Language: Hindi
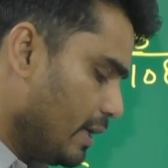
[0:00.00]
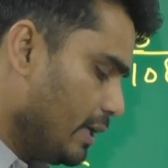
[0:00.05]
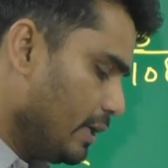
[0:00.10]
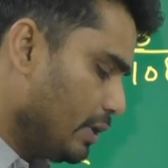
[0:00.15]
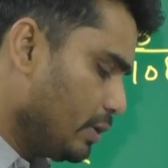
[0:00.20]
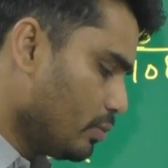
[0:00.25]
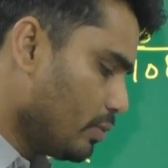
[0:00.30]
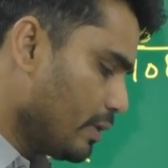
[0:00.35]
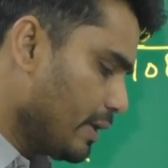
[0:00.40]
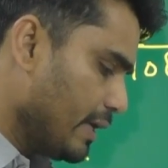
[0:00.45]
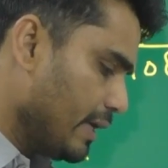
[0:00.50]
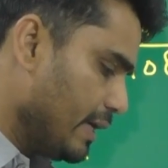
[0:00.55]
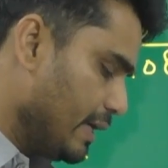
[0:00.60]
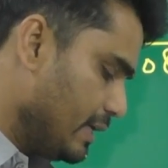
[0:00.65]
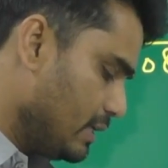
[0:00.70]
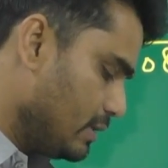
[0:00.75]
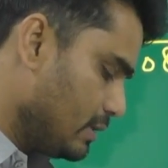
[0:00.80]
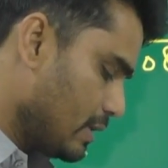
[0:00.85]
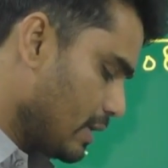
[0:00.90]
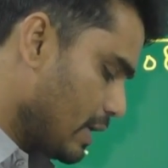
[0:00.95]
इंटू
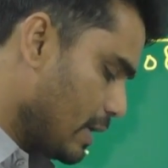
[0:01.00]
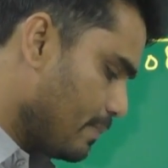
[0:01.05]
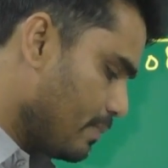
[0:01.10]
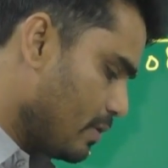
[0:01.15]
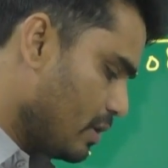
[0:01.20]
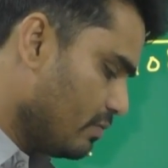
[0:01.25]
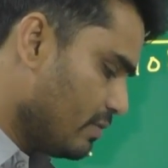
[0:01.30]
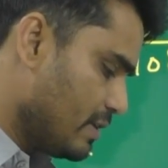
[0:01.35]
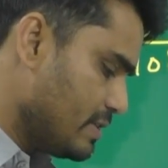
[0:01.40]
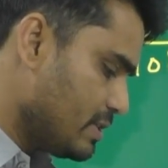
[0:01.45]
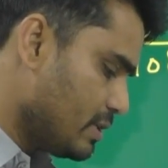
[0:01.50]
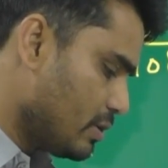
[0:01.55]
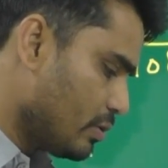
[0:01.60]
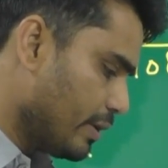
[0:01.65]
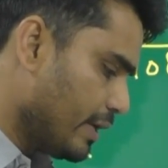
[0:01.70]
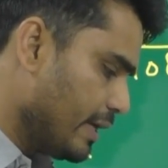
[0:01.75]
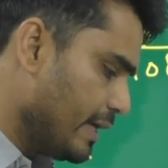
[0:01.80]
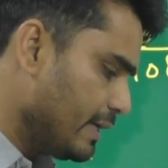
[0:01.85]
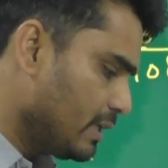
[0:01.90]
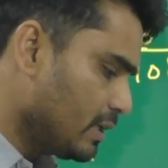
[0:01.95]
एट अपॉन वन
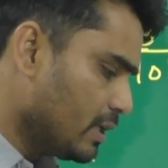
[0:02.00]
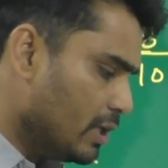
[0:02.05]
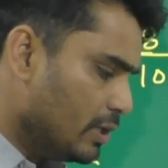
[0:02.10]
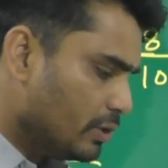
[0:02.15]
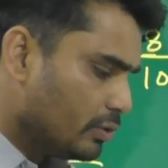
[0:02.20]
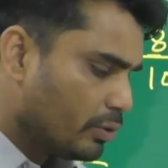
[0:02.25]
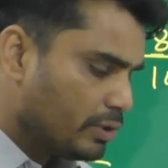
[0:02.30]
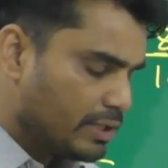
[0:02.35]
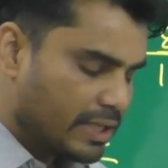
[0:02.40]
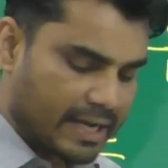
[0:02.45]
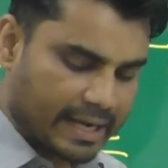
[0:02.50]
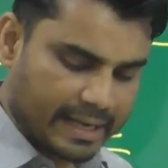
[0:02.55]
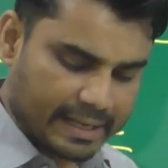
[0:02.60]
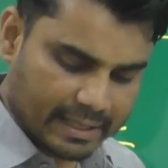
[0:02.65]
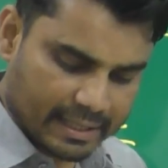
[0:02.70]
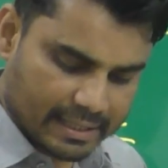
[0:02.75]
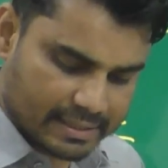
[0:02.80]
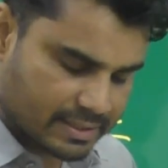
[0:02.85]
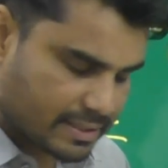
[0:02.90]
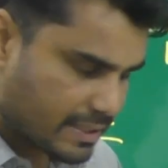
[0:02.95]
ज़ीरो एट तो ये
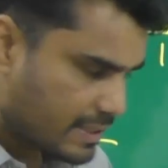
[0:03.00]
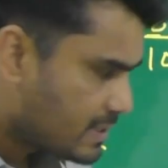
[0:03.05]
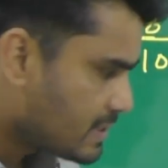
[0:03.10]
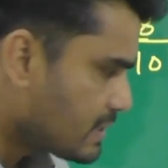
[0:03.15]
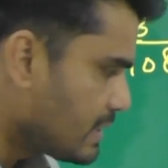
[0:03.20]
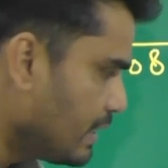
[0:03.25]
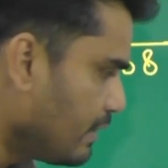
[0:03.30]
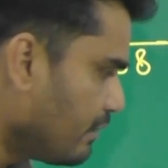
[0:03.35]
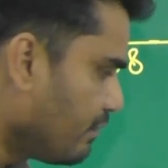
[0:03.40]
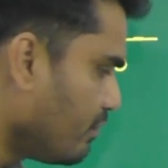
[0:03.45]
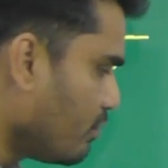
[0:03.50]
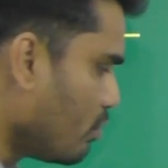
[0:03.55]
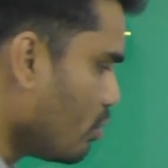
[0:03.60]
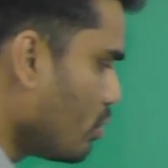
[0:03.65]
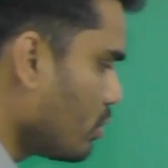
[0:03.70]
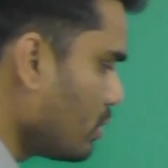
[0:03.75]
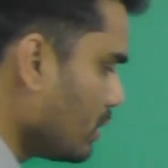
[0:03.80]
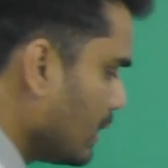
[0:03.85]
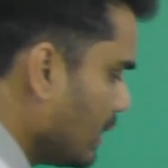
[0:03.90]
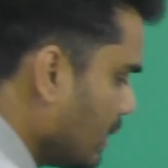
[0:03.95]
आएगा सिक्सटी
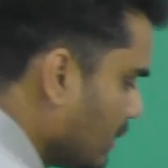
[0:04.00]
फोर